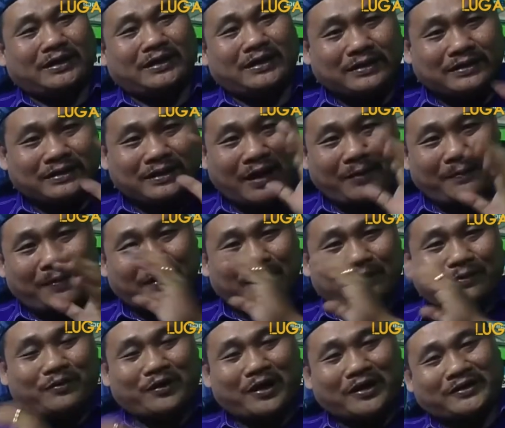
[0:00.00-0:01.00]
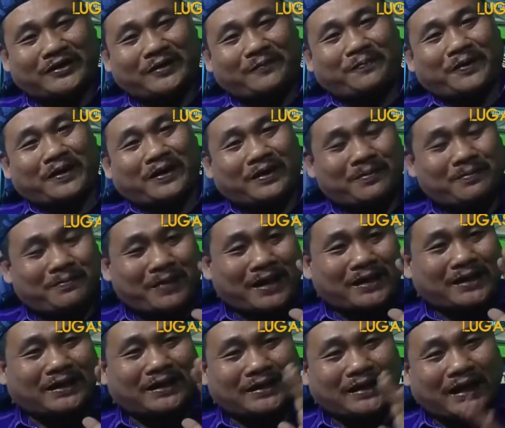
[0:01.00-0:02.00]
sahabat Lugas TV.
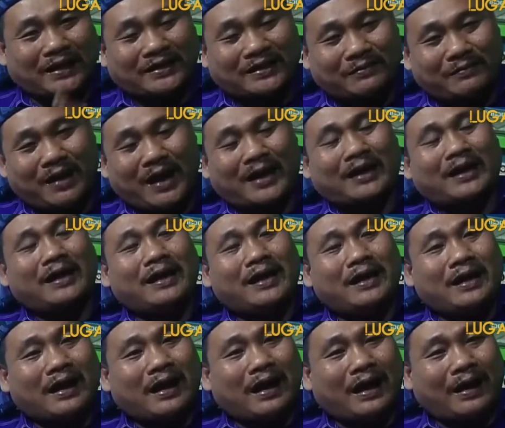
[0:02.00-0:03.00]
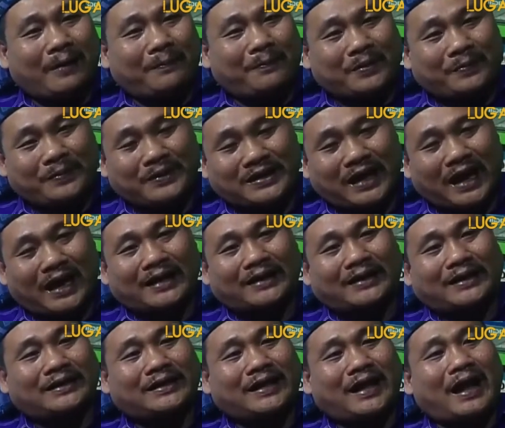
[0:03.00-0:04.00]
Mari kita simak eh, perbincangan
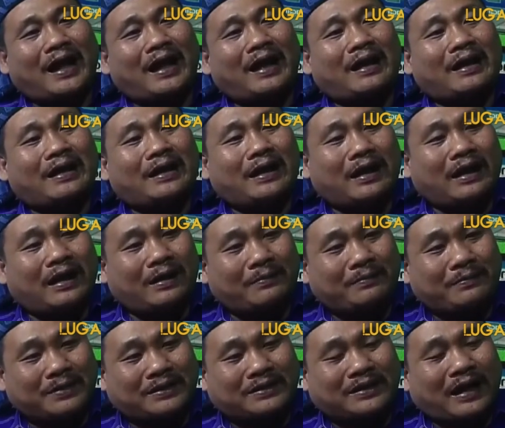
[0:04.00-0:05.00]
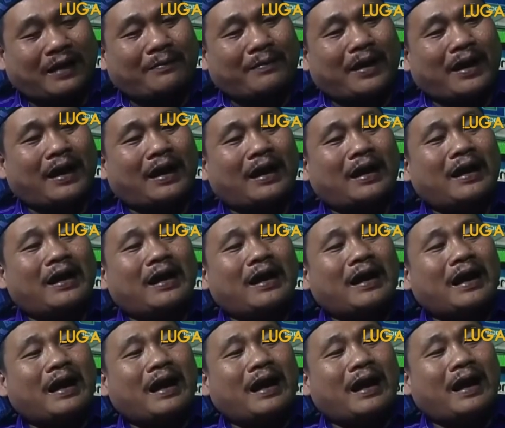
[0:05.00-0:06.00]
kita eh, bersama
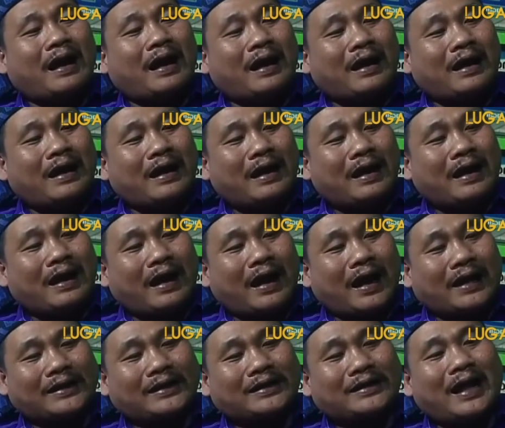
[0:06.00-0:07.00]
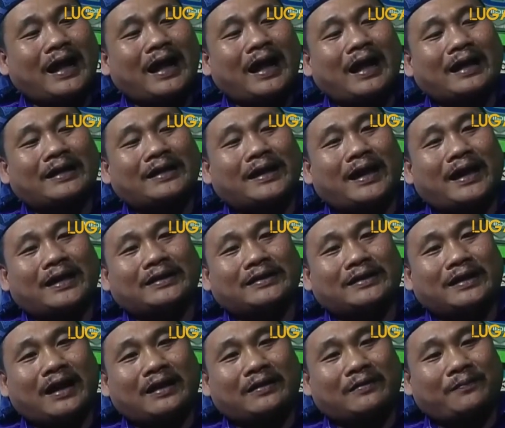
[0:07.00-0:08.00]
uh, Adinda Handayani dan